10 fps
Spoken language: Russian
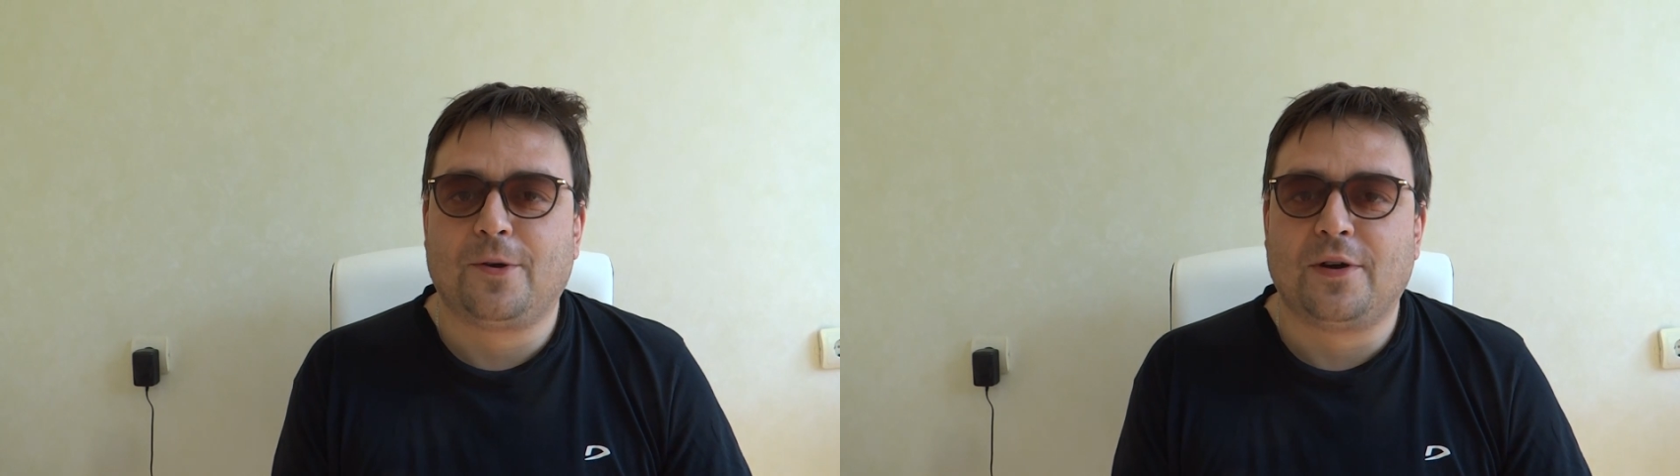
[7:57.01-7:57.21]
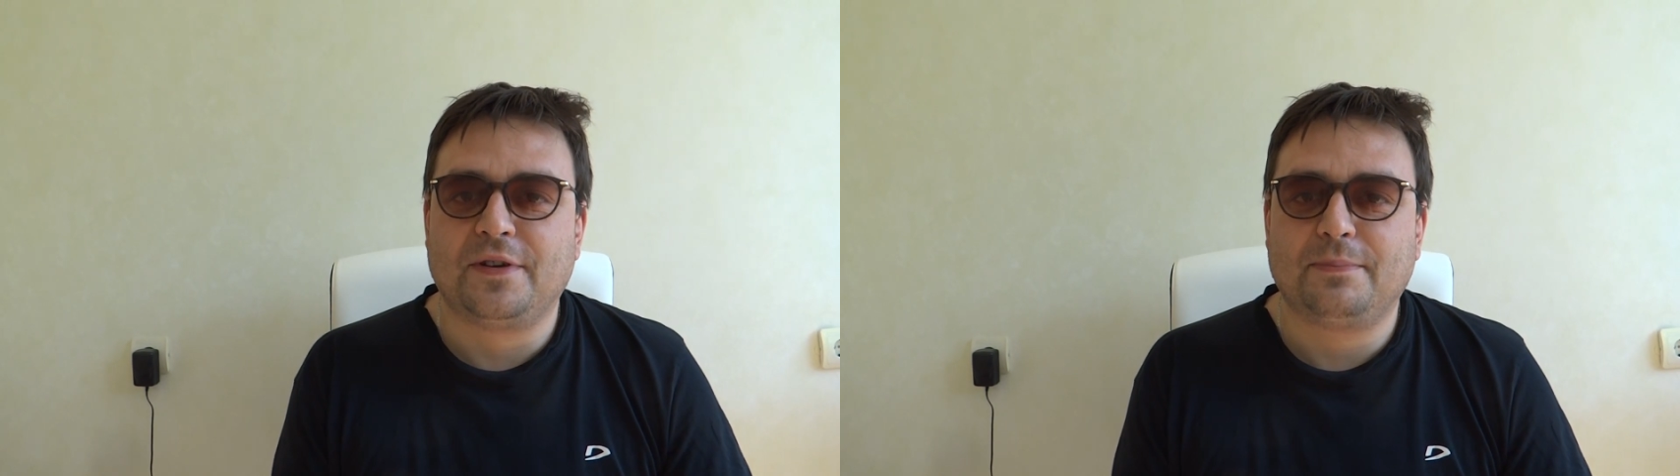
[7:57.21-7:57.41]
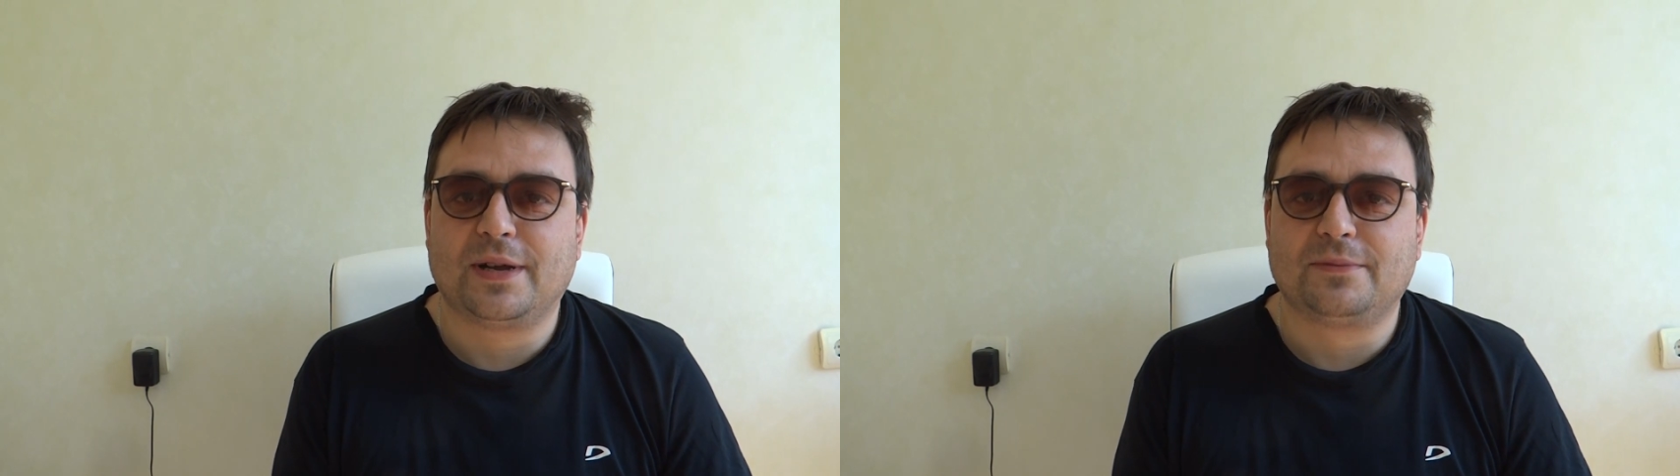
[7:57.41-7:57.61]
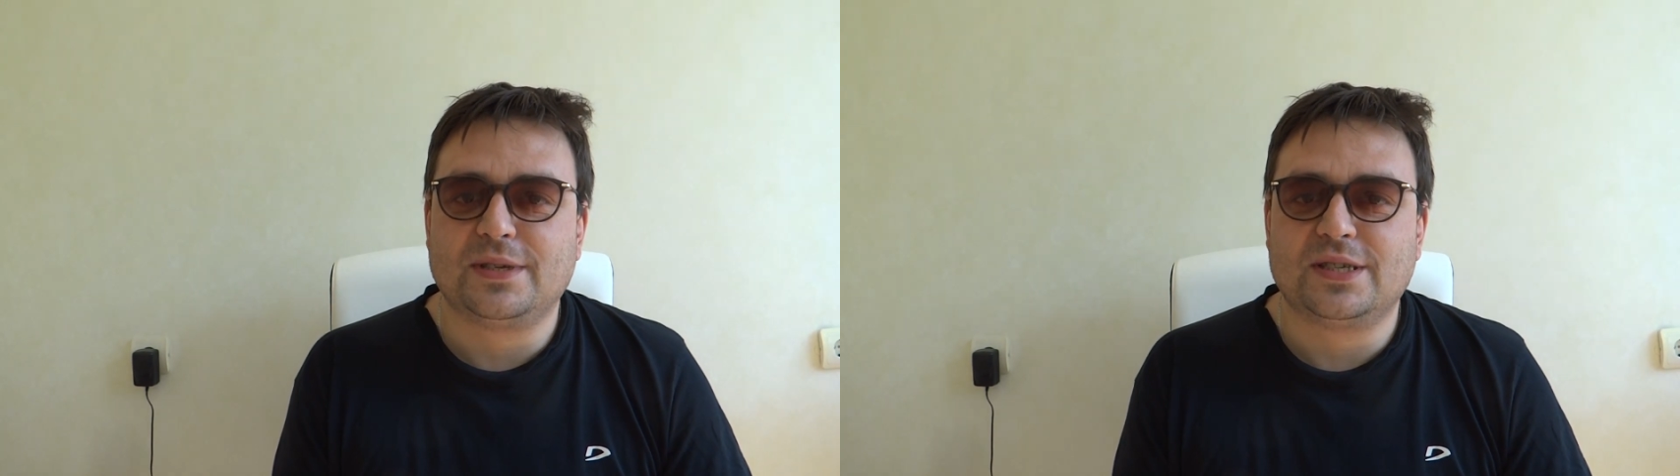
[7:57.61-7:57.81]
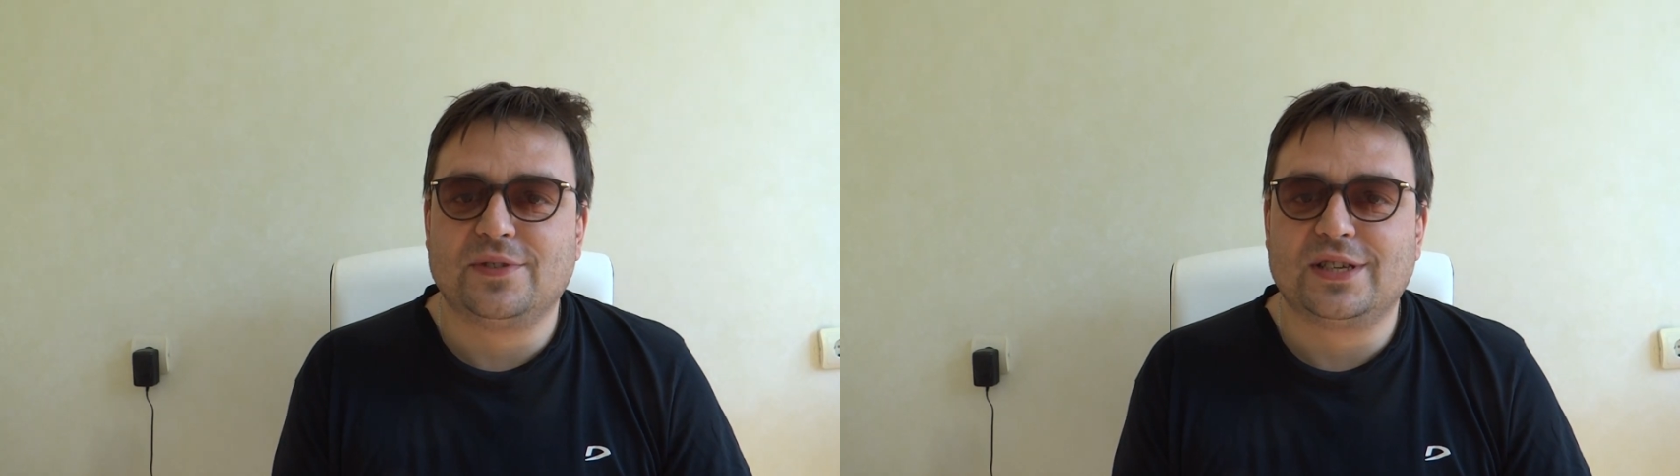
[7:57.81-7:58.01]
Ну а вы
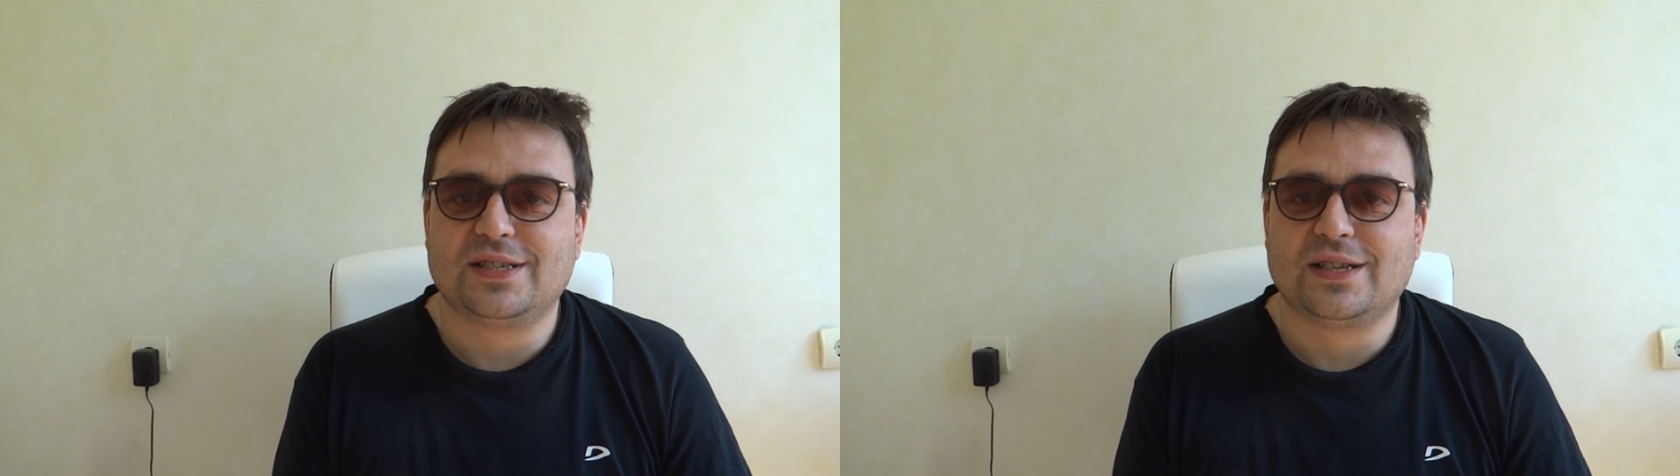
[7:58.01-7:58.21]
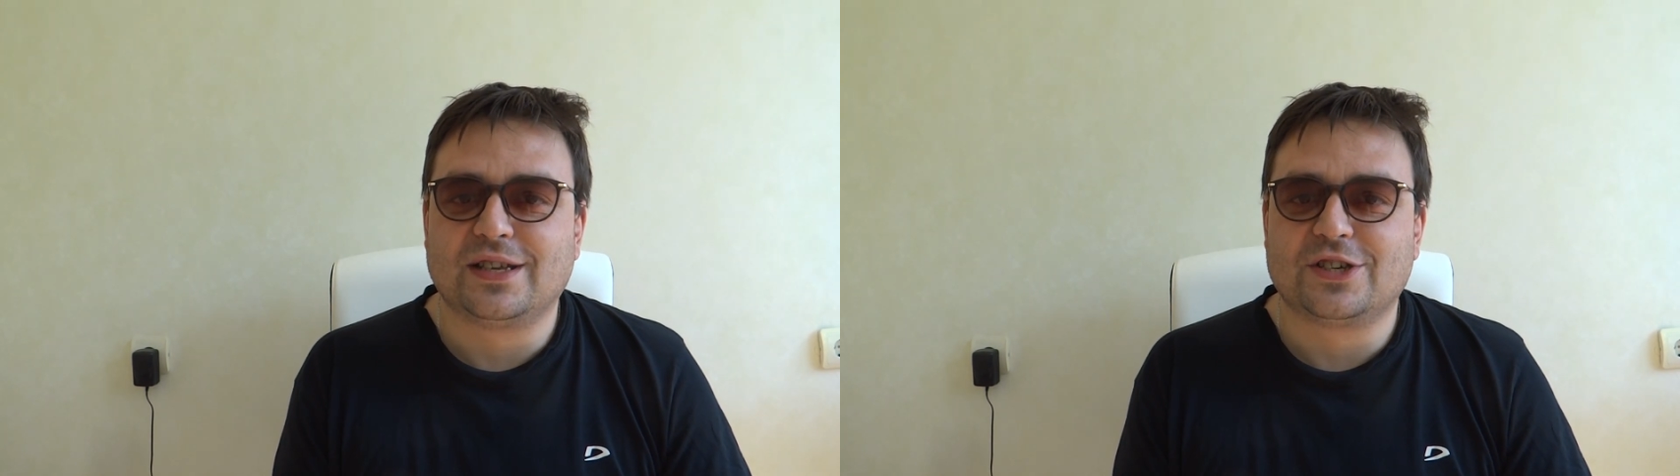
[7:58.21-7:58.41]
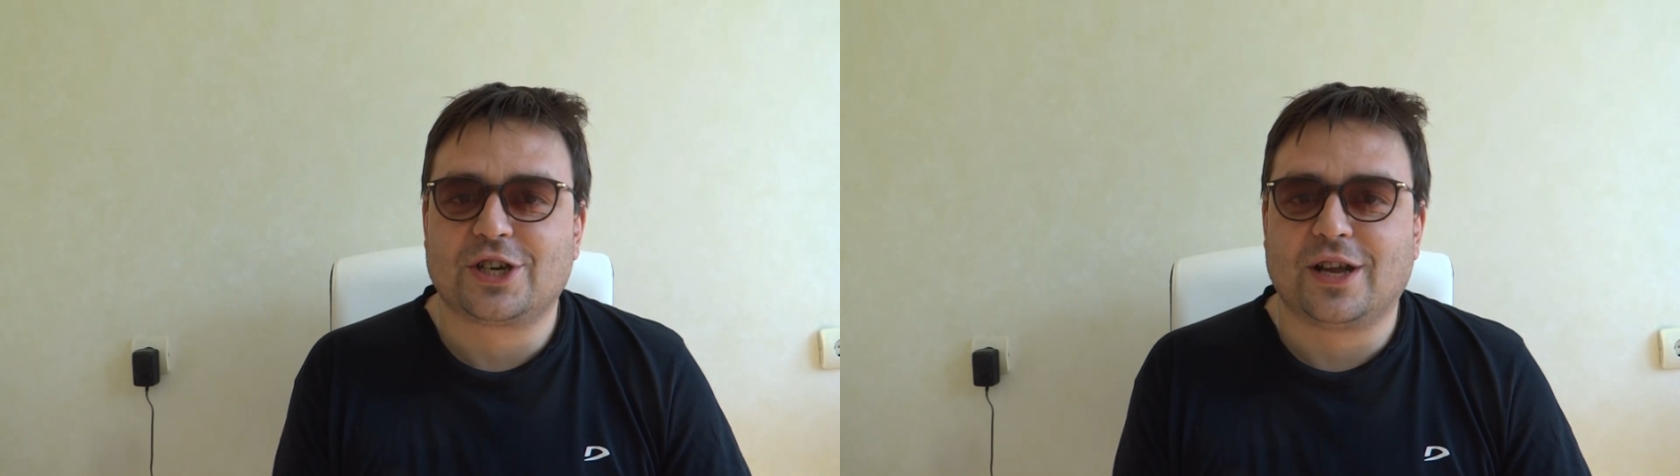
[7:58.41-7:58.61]
подписывайтесь на наш